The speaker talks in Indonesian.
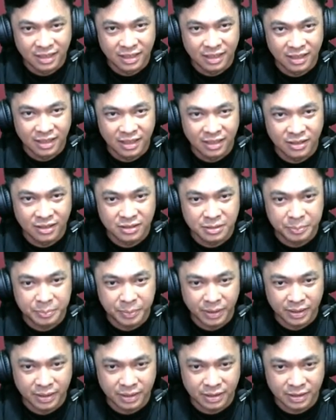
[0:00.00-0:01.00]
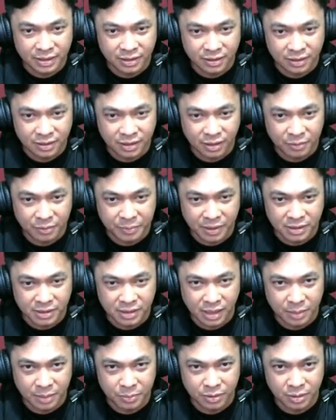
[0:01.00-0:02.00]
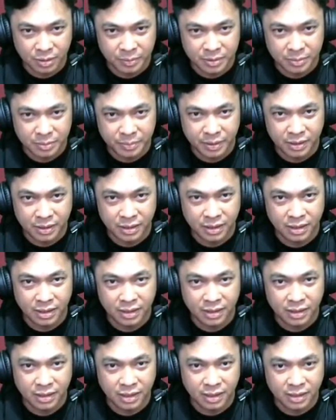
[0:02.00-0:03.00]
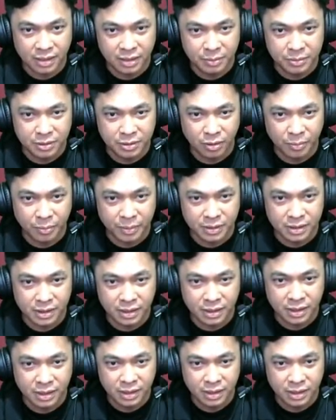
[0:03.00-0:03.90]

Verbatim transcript: Harus cepat. Kalau pakai skateboard lebih cepat ya. Dan ini bisa lompat sini.